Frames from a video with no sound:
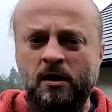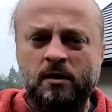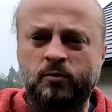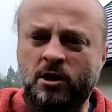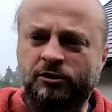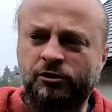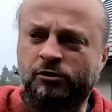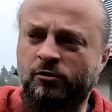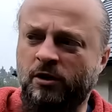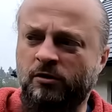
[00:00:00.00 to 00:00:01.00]
y, płacić,
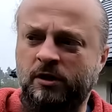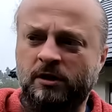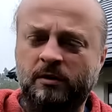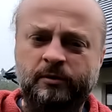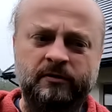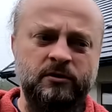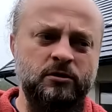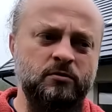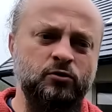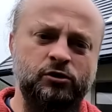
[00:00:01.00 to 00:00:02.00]
którego tak naprawdę
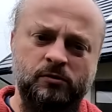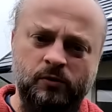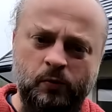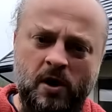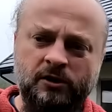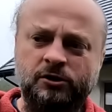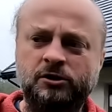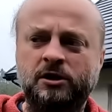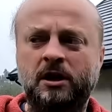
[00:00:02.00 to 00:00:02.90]
nie musimy płacić,